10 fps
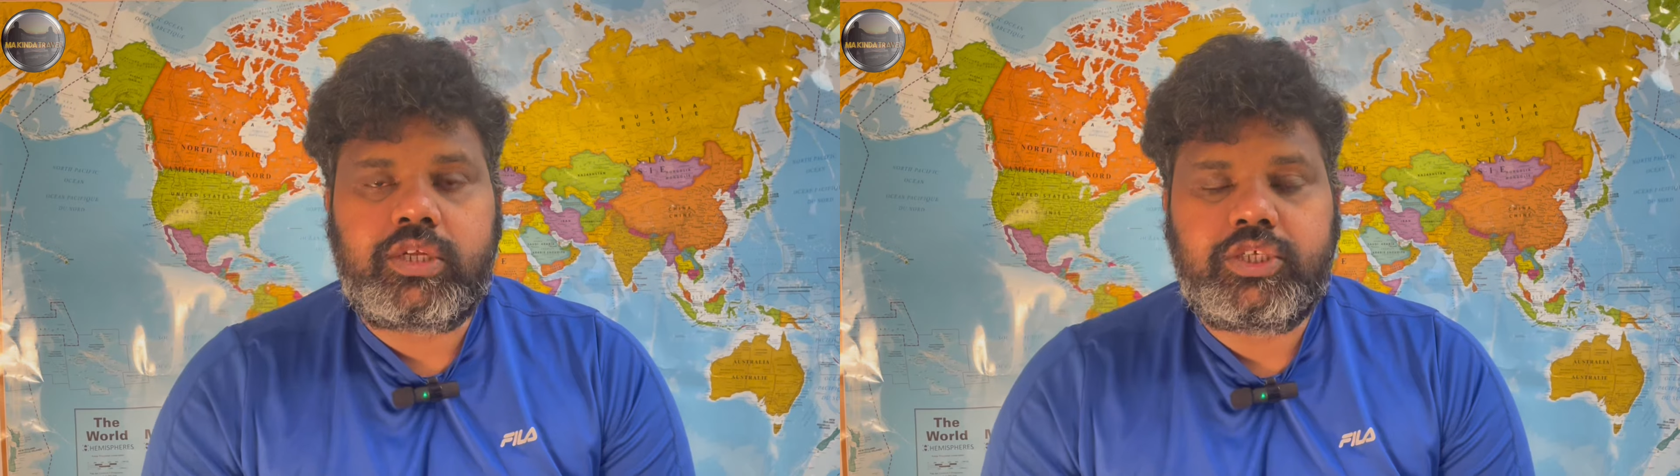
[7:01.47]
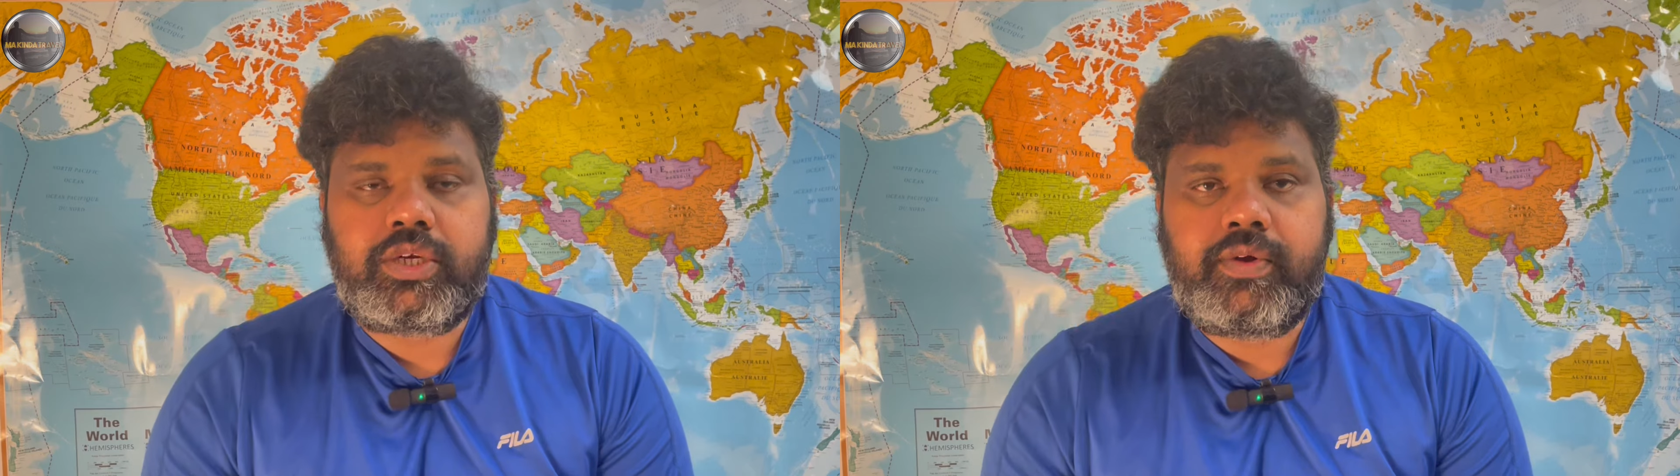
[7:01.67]

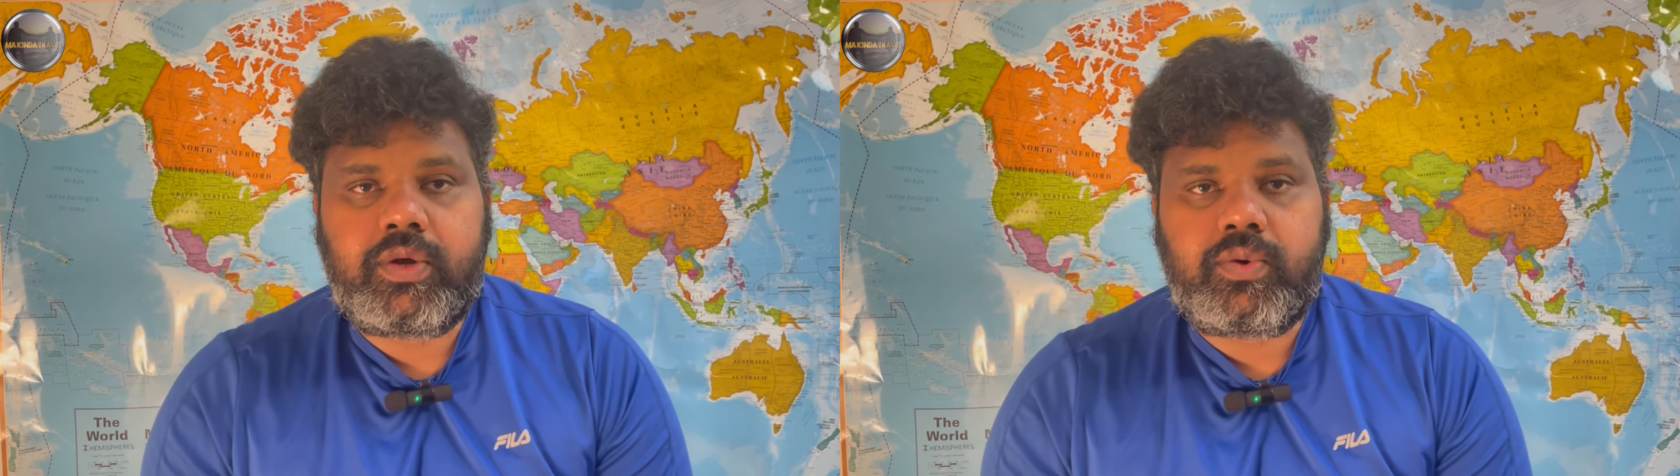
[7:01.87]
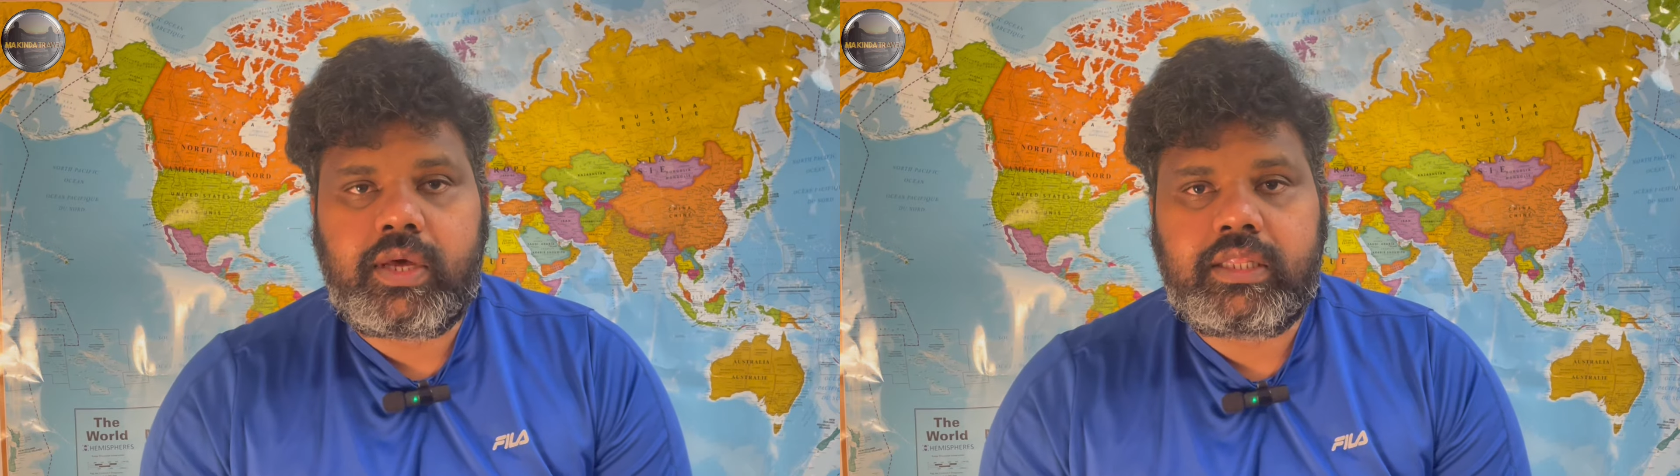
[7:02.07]
குறைஞ்சிடவே
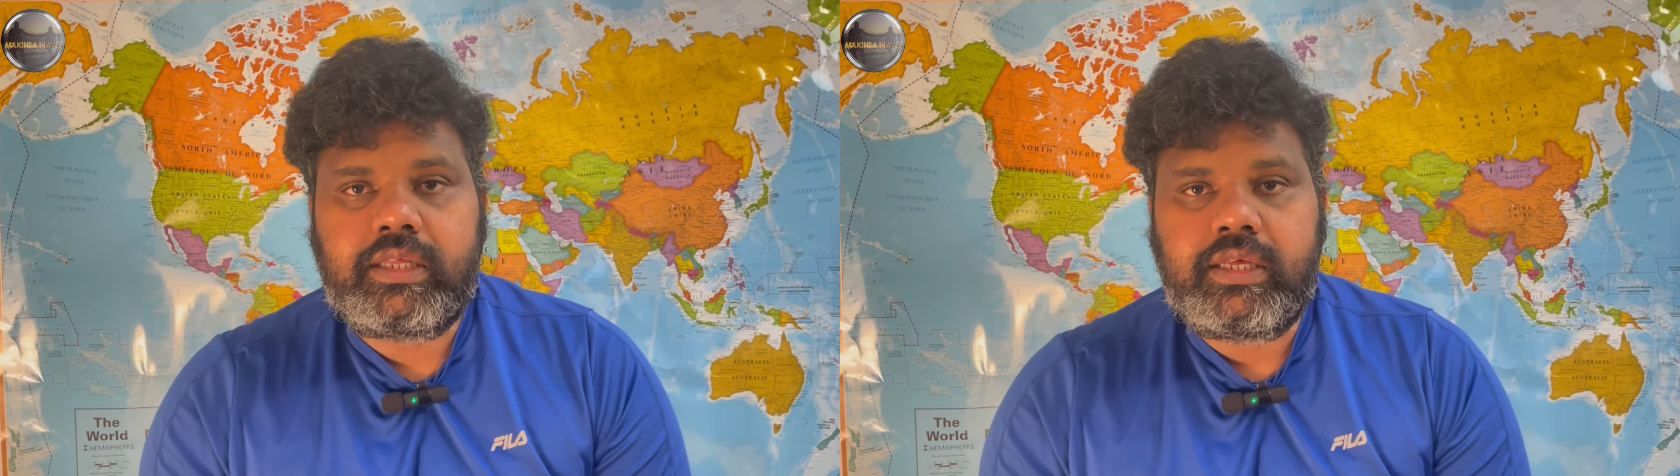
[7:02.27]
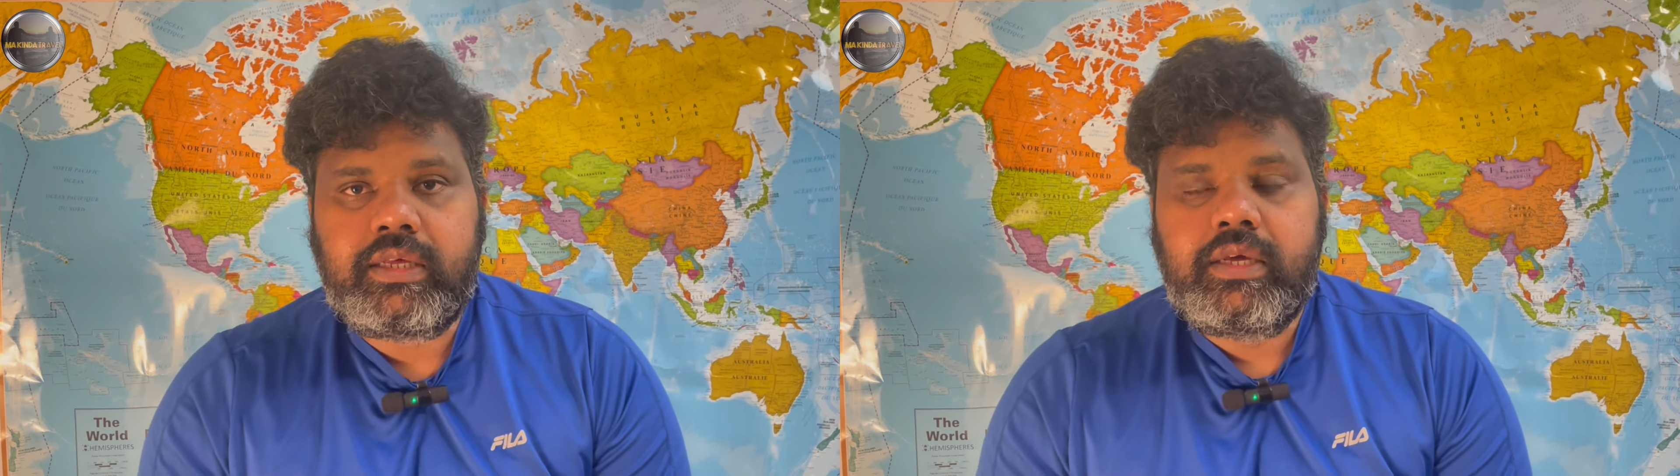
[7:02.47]
கூடாது